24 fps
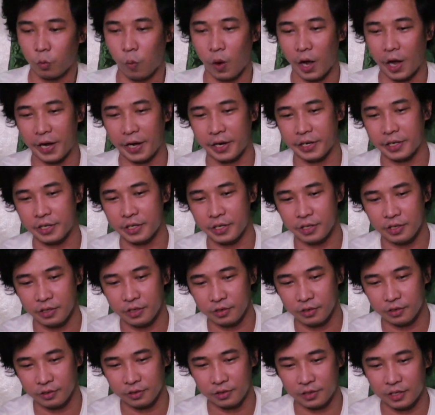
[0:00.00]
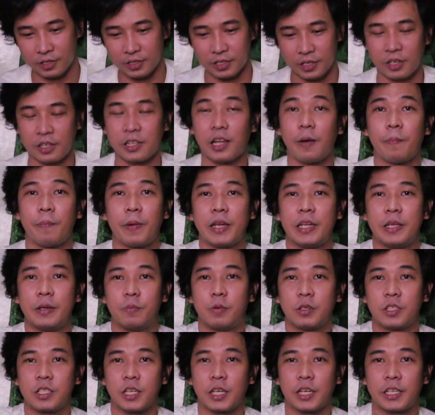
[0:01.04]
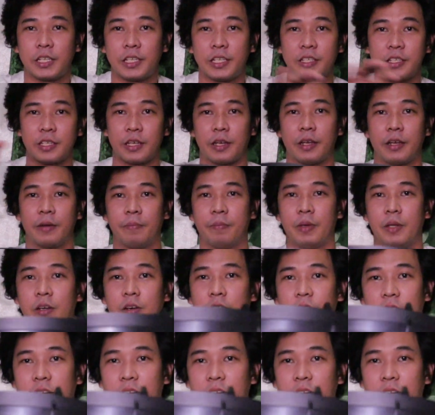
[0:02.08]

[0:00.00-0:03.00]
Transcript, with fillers: wire nasa, nakapalibot sa kanya sa atin.